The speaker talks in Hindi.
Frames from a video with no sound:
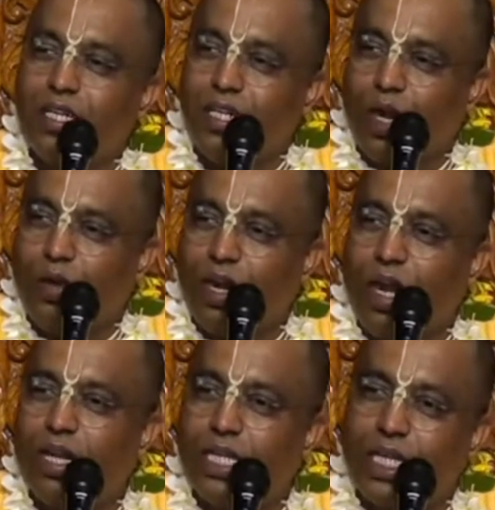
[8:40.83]

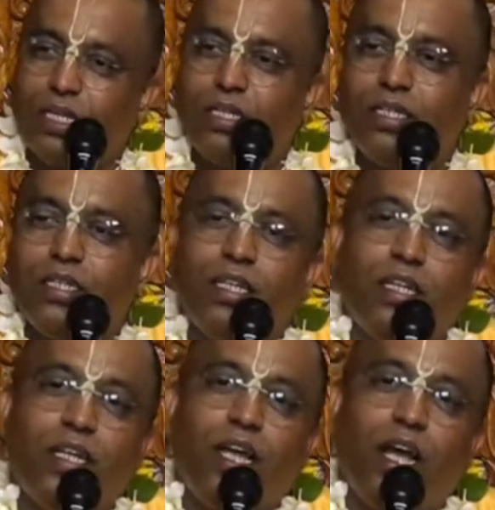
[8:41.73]
गौरांगी
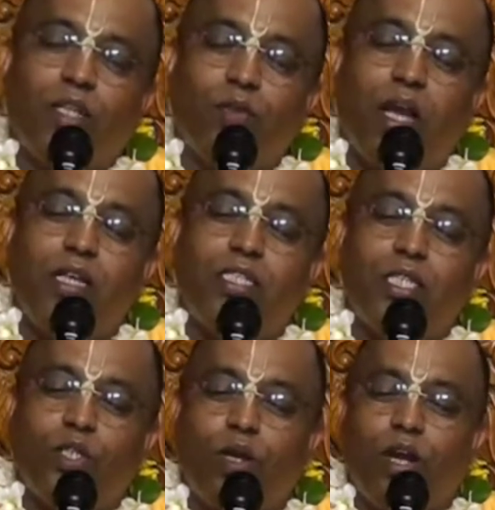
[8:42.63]
हाँ तो ऐसे
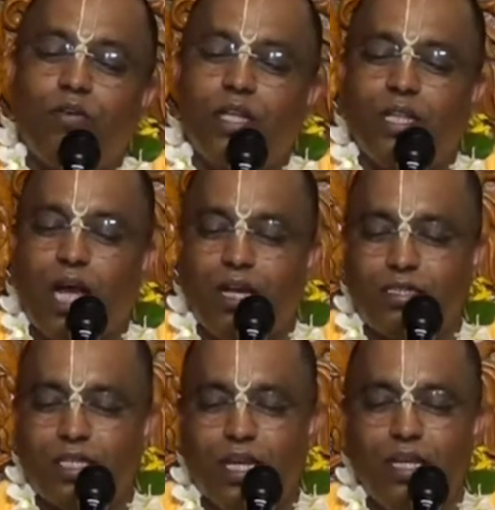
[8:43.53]
जो
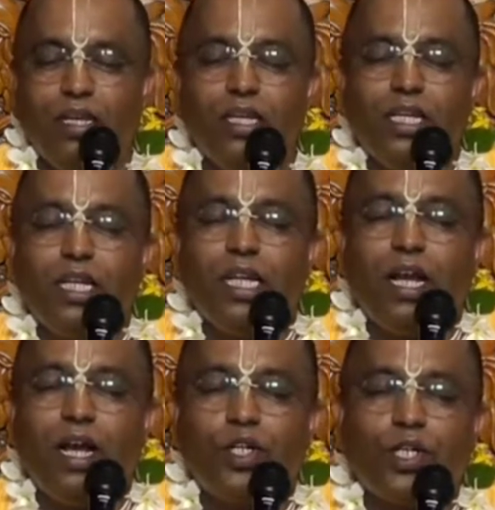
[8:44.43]
गौरीदास है
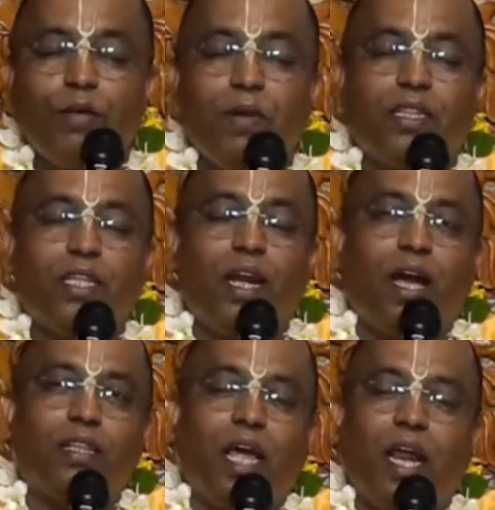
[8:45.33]
हाँ श्रीमती
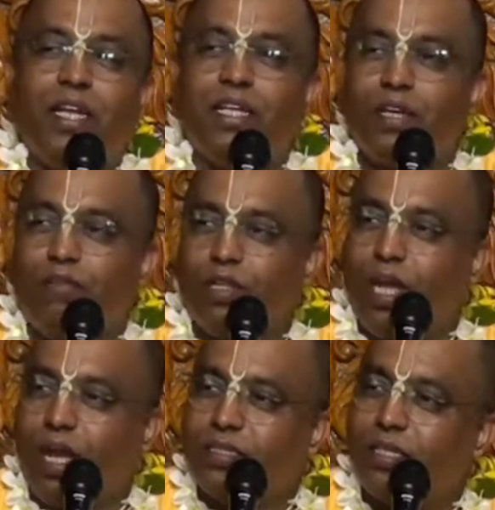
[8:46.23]
राधा रानी के वो
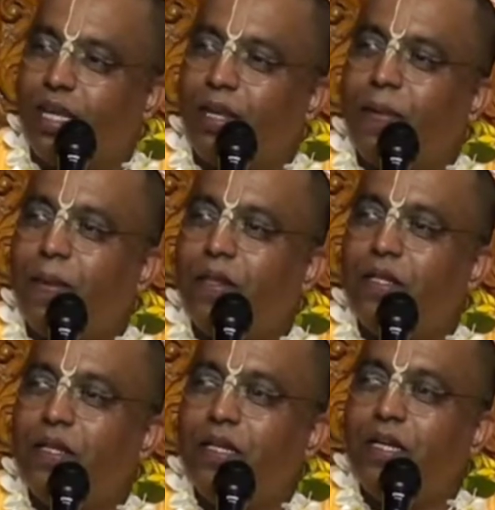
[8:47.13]
दास है
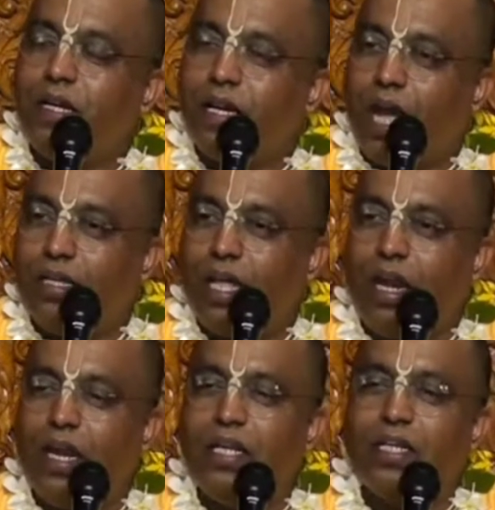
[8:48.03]
राधा
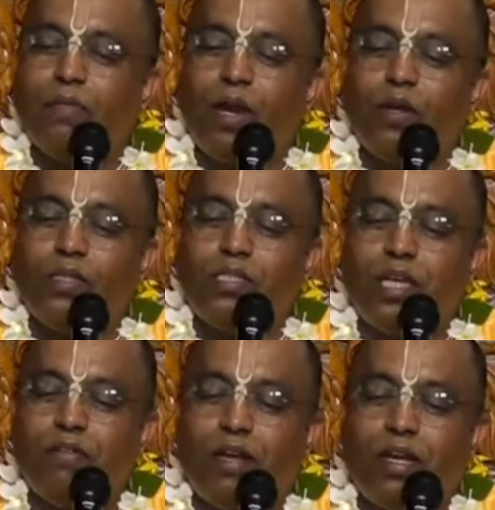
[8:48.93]
रानी के मानो
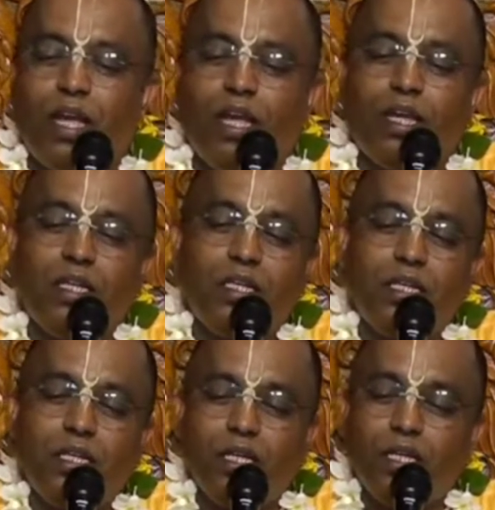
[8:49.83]
सेवक हैं
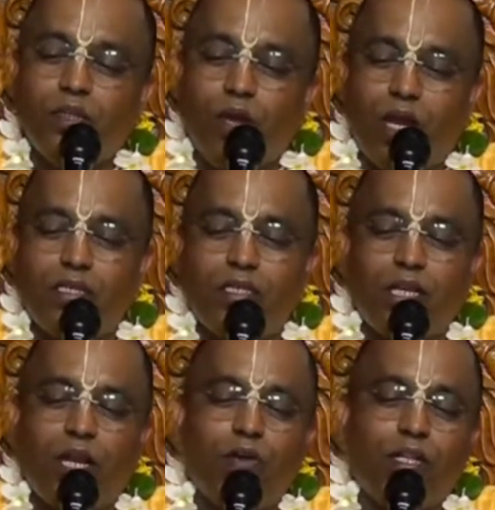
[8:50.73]
तो ऐसे
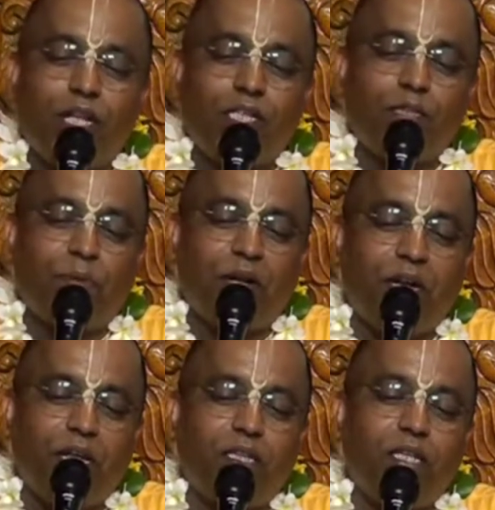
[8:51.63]
गौरीदास
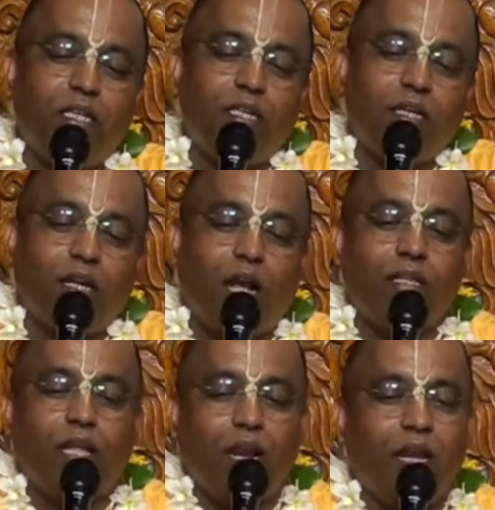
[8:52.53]
पंडित
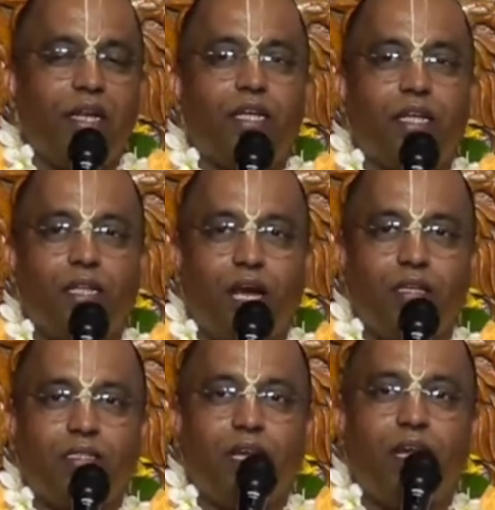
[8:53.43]
राधा रानी के
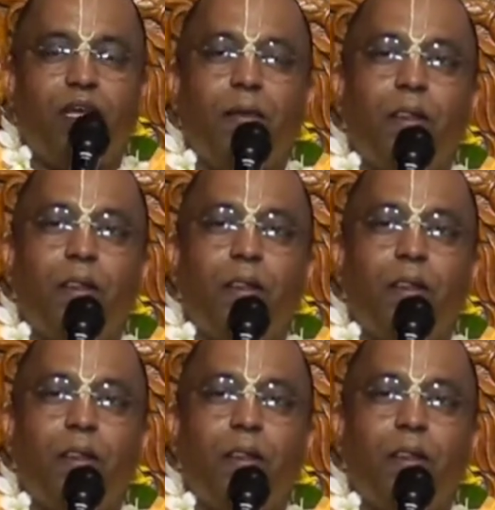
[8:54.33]
दास हैं